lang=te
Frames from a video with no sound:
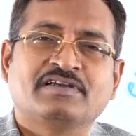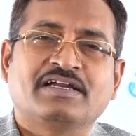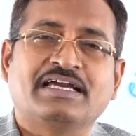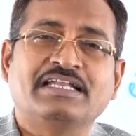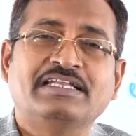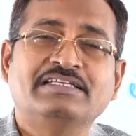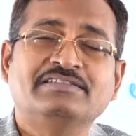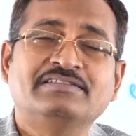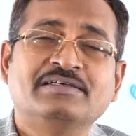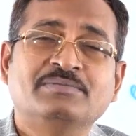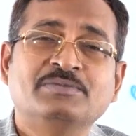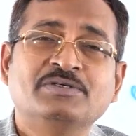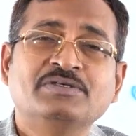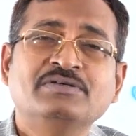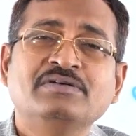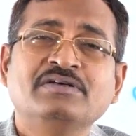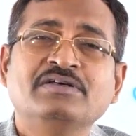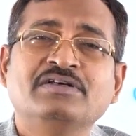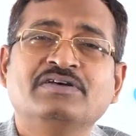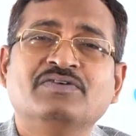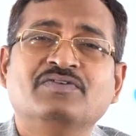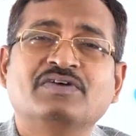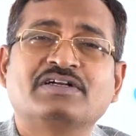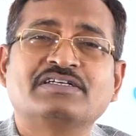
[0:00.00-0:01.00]
కనీసము
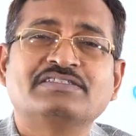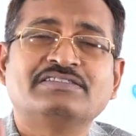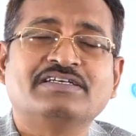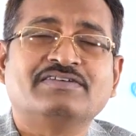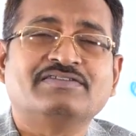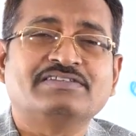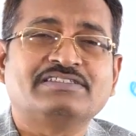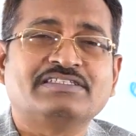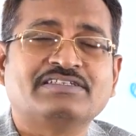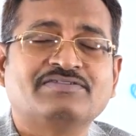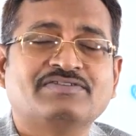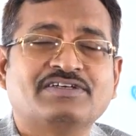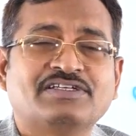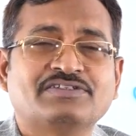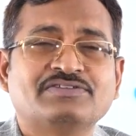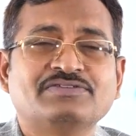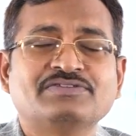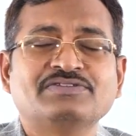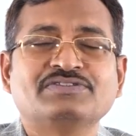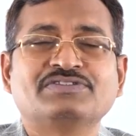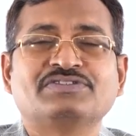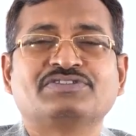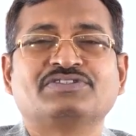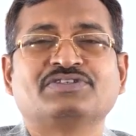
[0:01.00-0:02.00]
ఒక సంవత్సరం వరకు
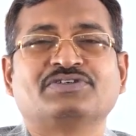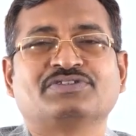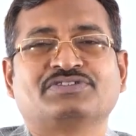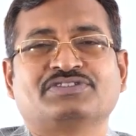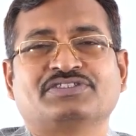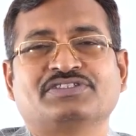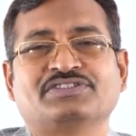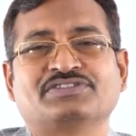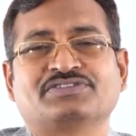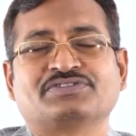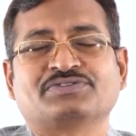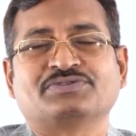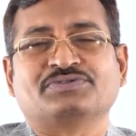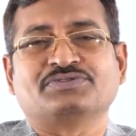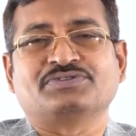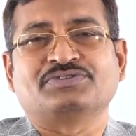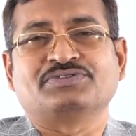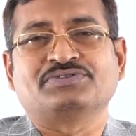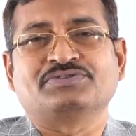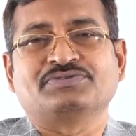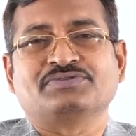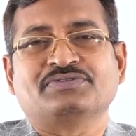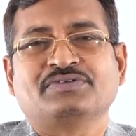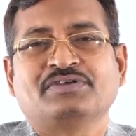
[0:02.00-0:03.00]
స్టోర్
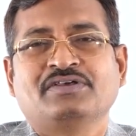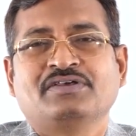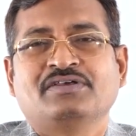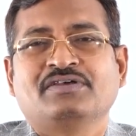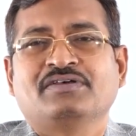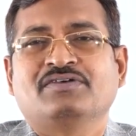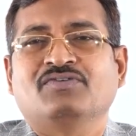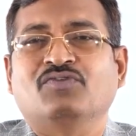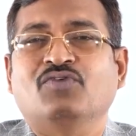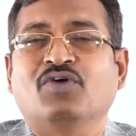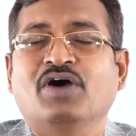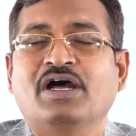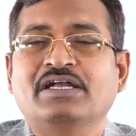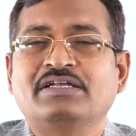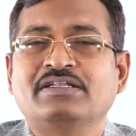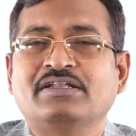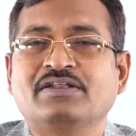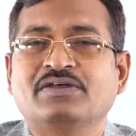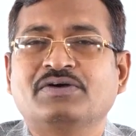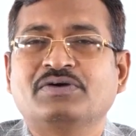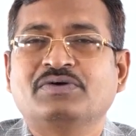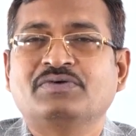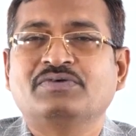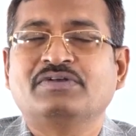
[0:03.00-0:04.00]
చేసుకోవచ్చు
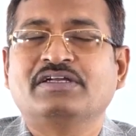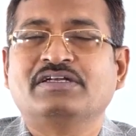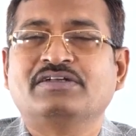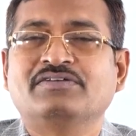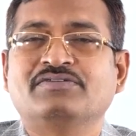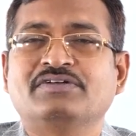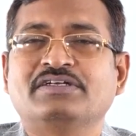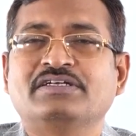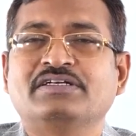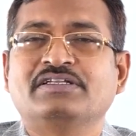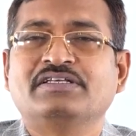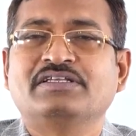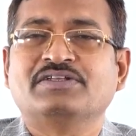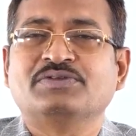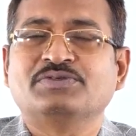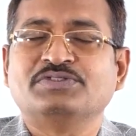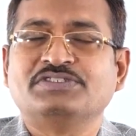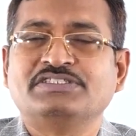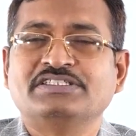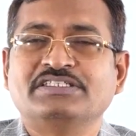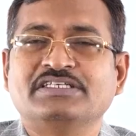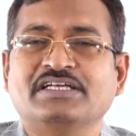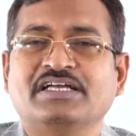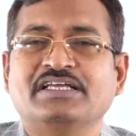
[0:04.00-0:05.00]
వాటిలో ఉన్నటువంటి
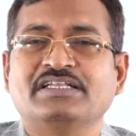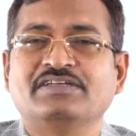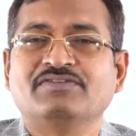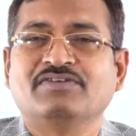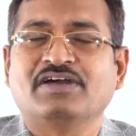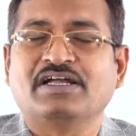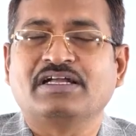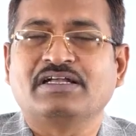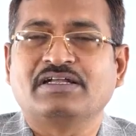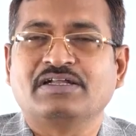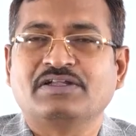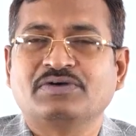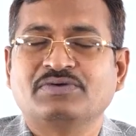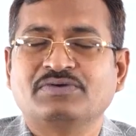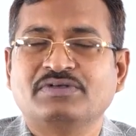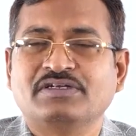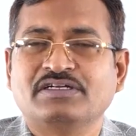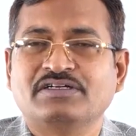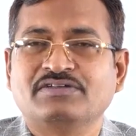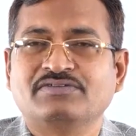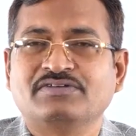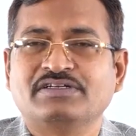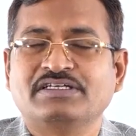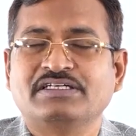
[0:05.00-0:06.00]
రుచి కానీ వాటిలో
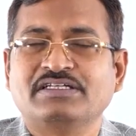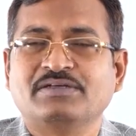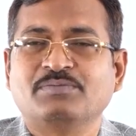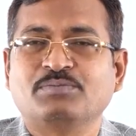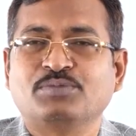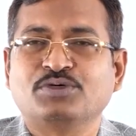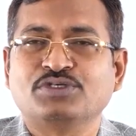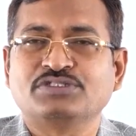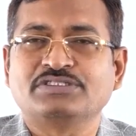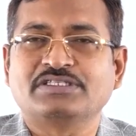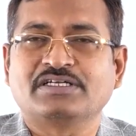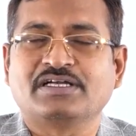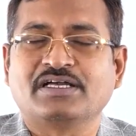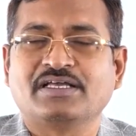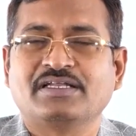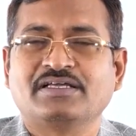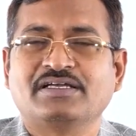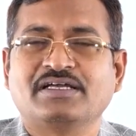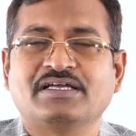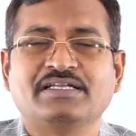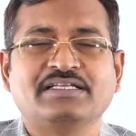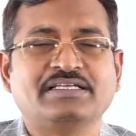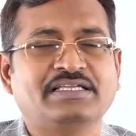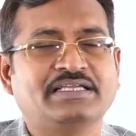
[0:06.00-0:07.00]
ఉన్నటువంటి పోషకాలు
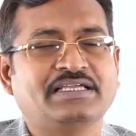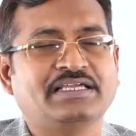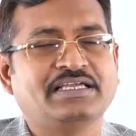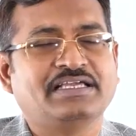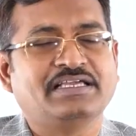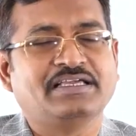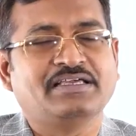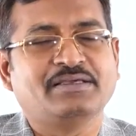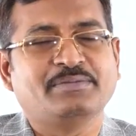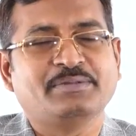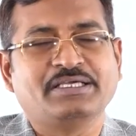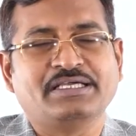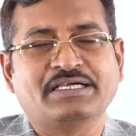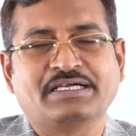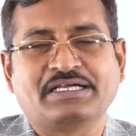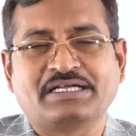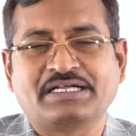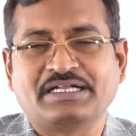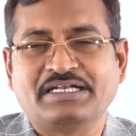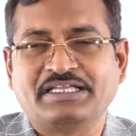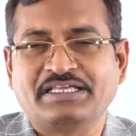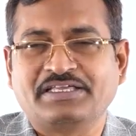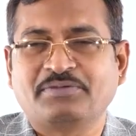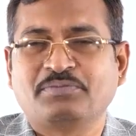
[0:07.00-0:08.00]
కానీ ఏమీ
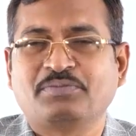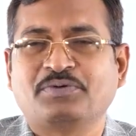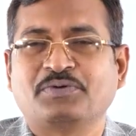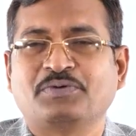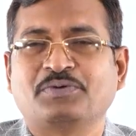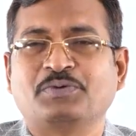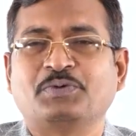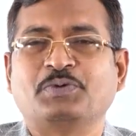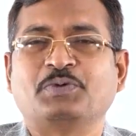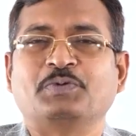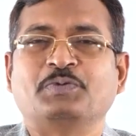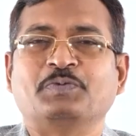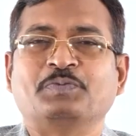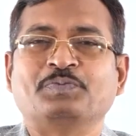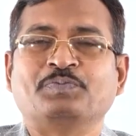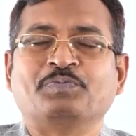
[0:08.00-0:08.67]
ఎక్కడికి పోవు